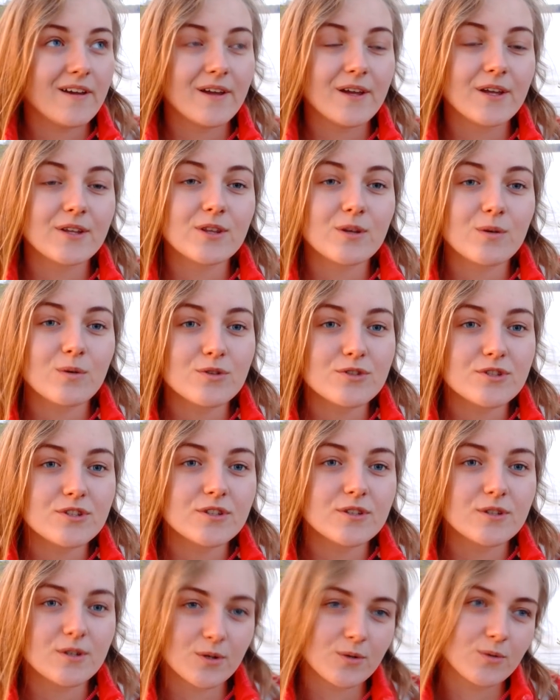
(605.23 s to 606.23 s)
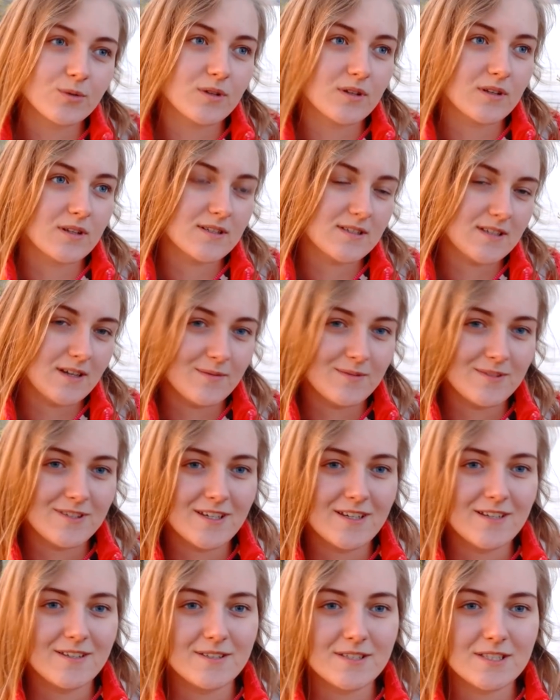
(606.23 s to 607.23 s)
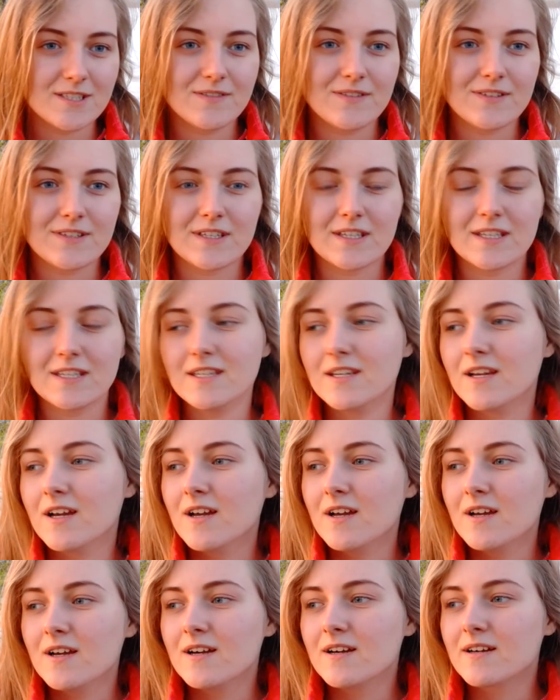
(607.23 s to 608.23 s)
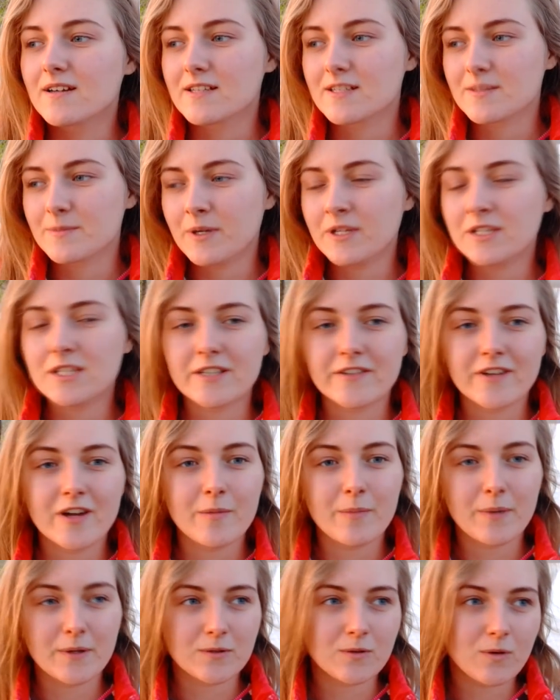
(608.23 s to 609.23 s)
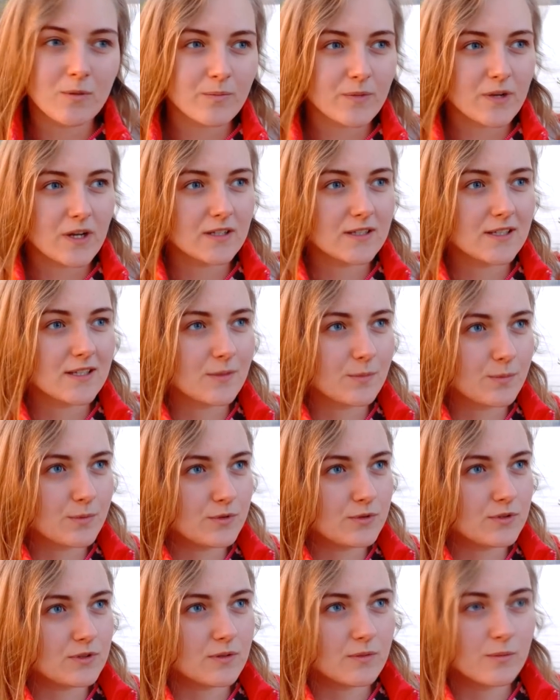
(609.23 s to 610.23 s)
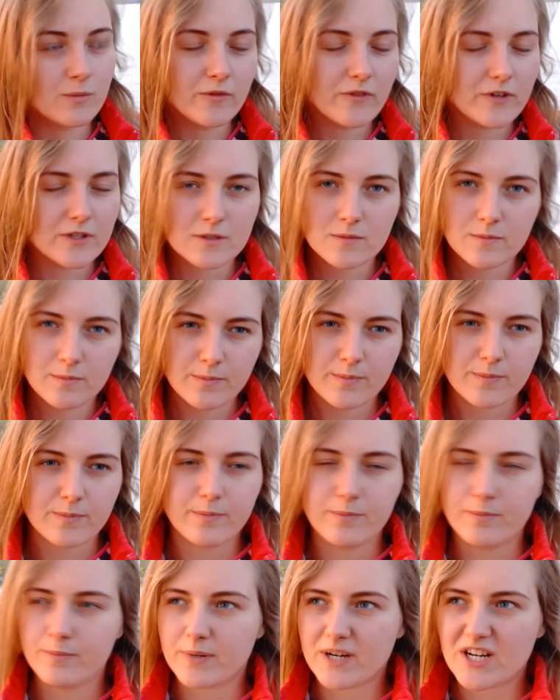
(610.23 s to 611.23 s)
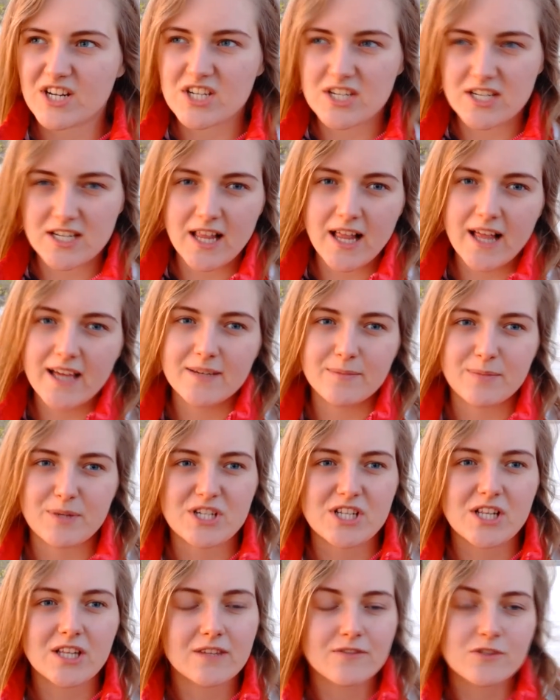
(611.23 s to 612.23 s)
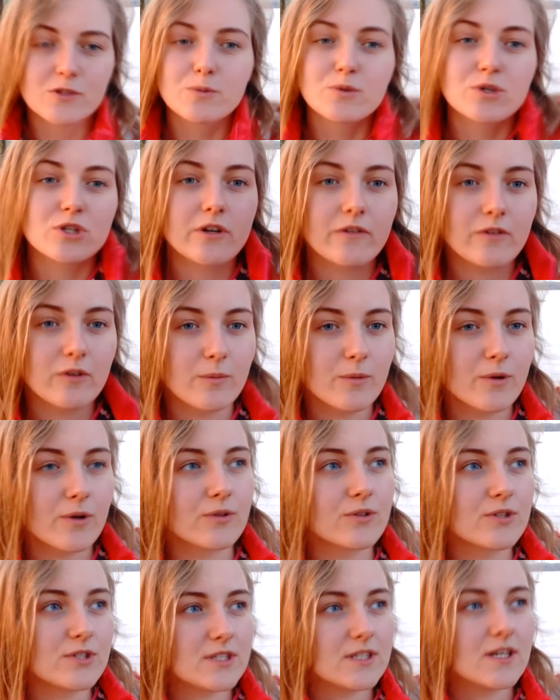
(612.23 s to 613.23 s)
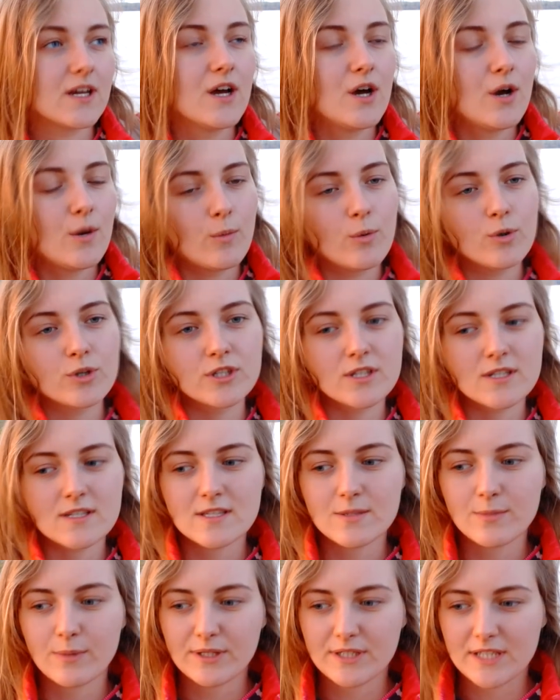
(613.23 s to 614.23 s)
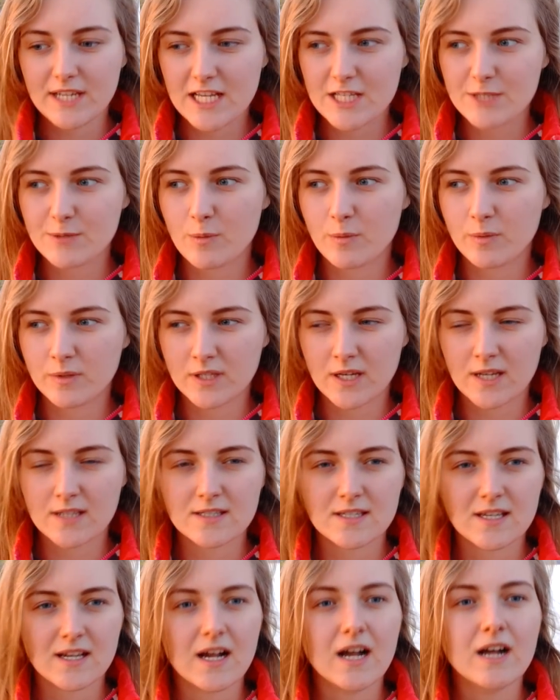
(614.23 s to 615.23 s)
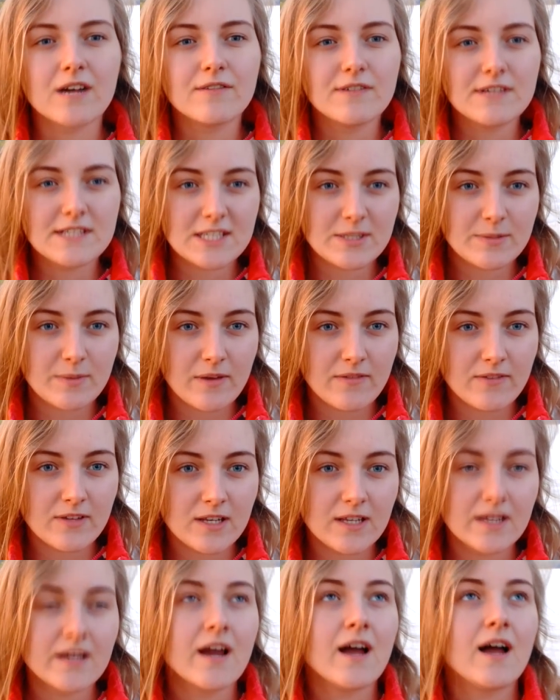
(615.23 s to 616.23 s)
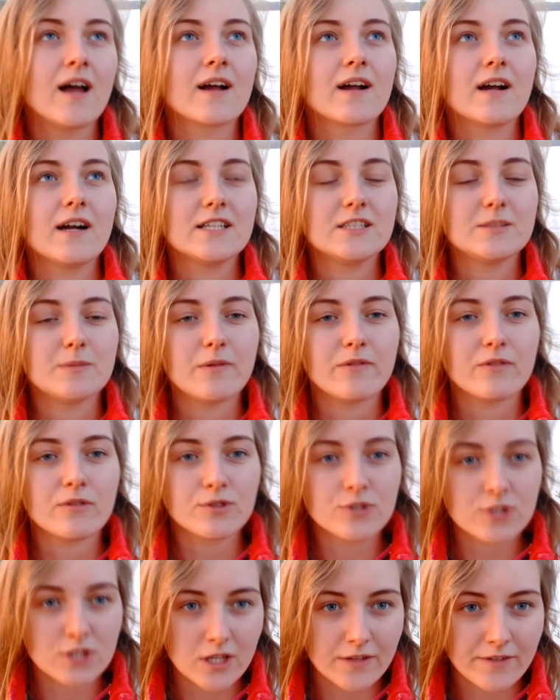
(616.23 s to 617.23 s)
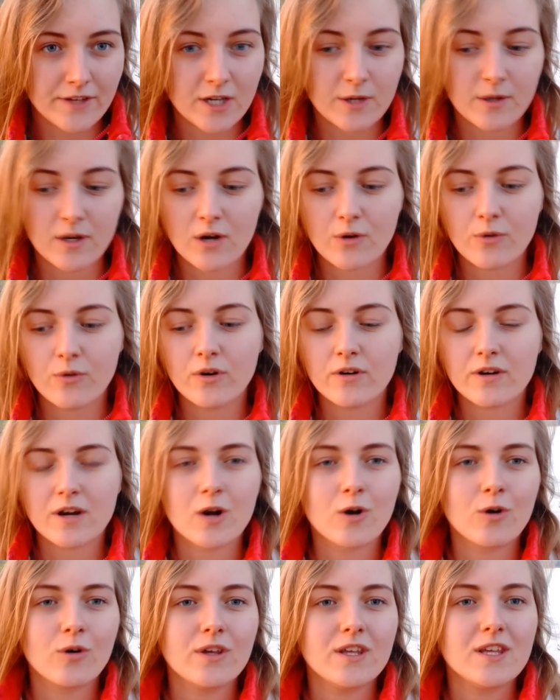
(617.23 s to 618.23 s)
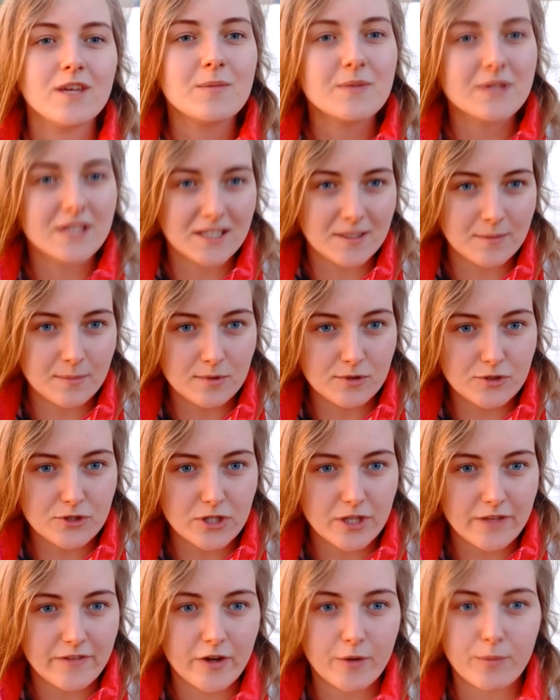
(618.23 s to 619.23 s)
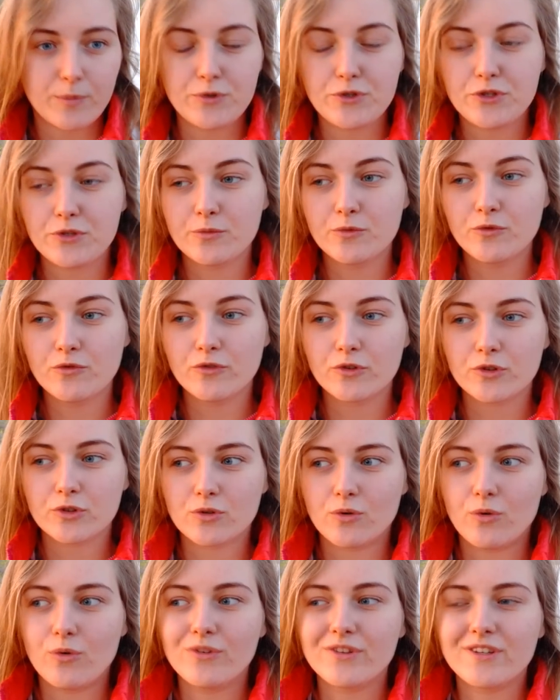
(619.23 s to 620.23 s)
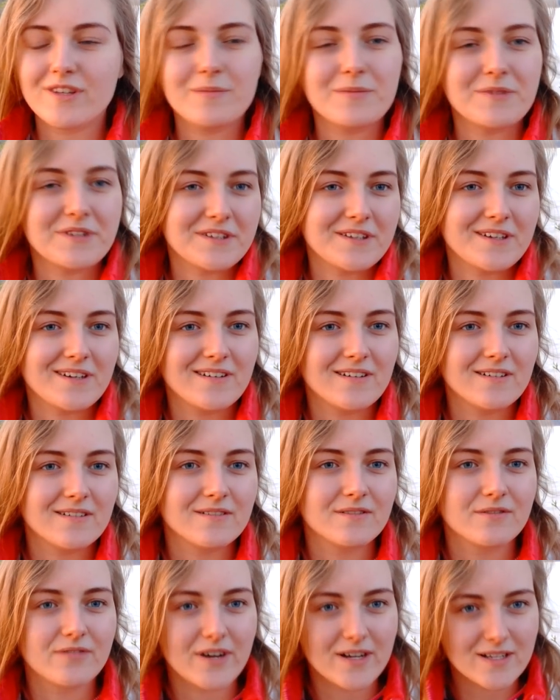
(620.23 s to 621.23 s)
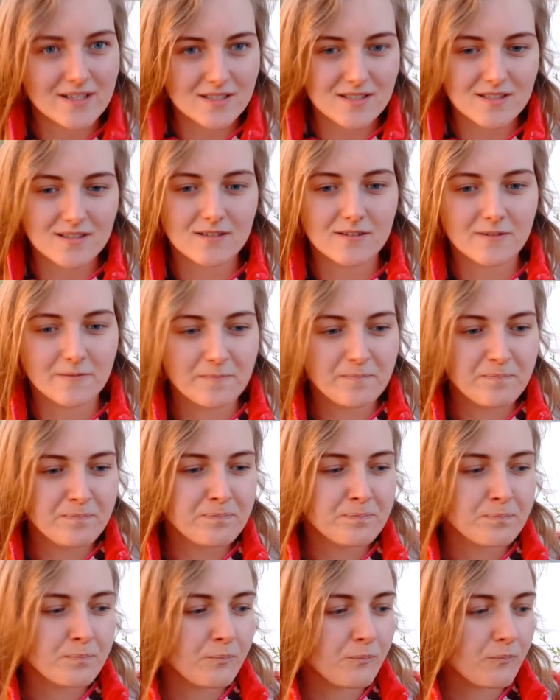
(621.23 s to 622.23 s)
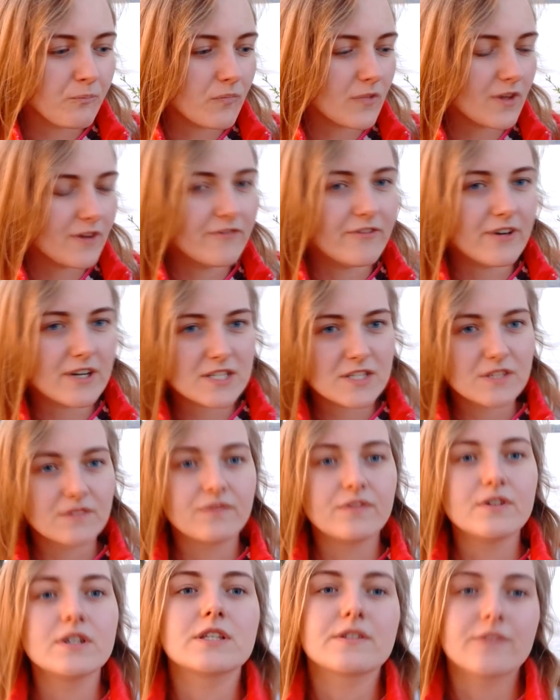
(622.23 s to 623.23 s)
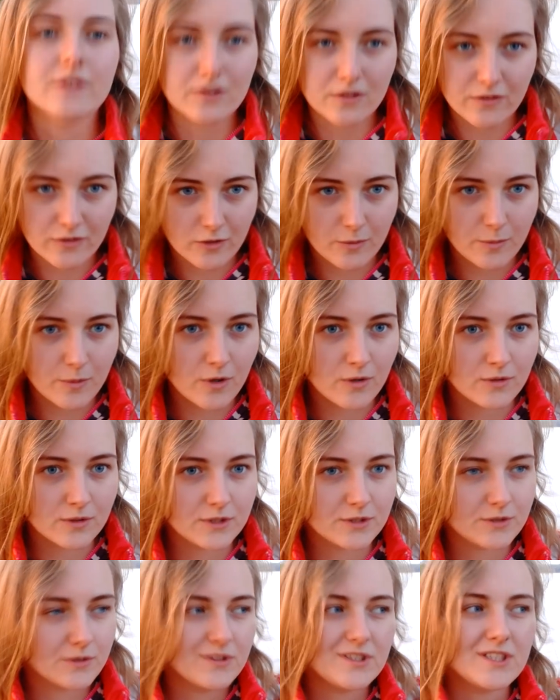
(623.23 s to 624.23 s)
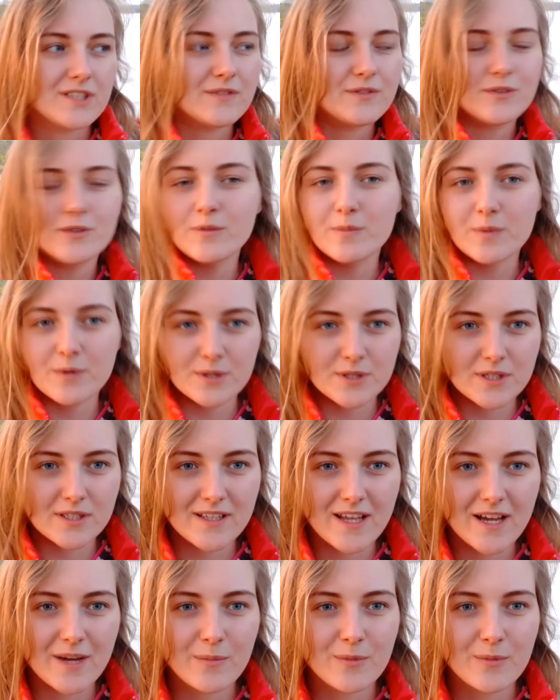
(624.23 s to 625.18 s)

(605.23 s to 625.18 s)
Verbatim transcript: Это очень круто, на самом деле, действительно. И рассматривая потом, когда, допустим, у вас прошла, прошла эта вспышка влюбленности. Можно рассмотреть, попытаться, как вы себя вели, как себя вел человек, какой, какой именно это был человек, почему вот он именно вас вас вызвал эту влюбленность. То есть это все не просто так.